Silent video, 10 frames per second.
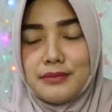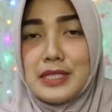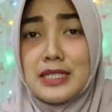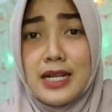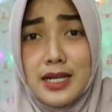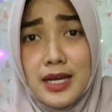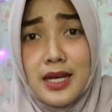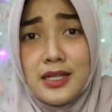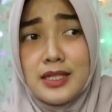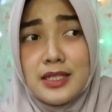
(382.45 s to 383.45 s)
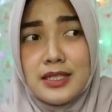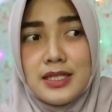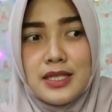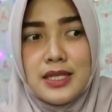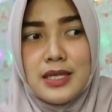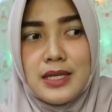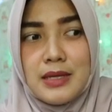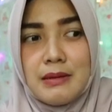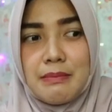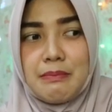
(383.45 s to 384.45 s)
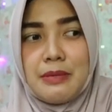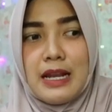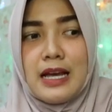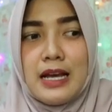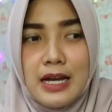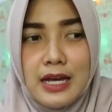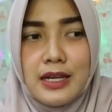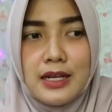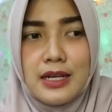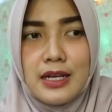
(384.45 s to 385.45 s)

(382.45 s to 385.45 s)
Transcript: misalkan si pelanggan